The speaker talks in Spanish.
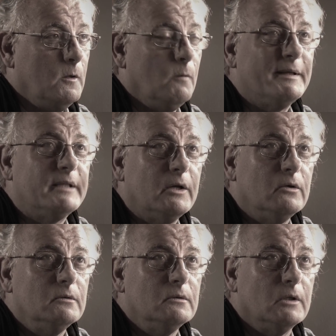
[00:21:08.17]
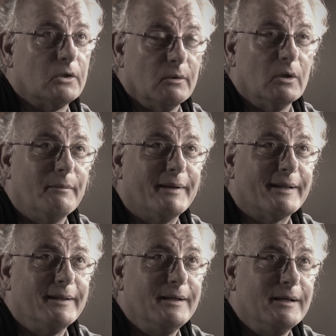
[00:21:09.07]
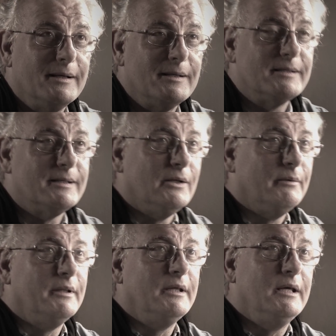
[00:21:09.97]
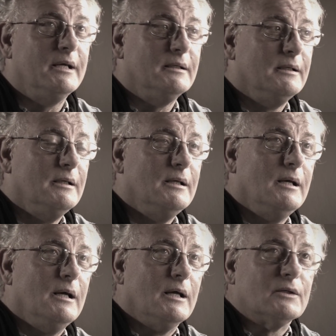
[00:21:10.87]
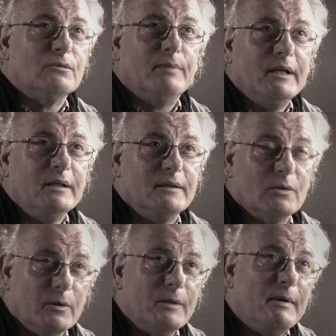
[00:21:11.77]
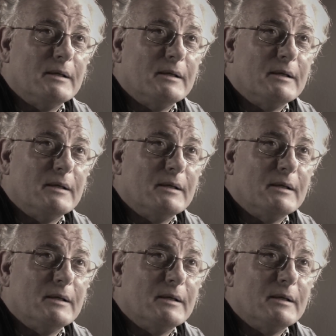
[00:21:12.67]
Los mataron, les robaron la mercadería y se la vendían a su pariente, el juez de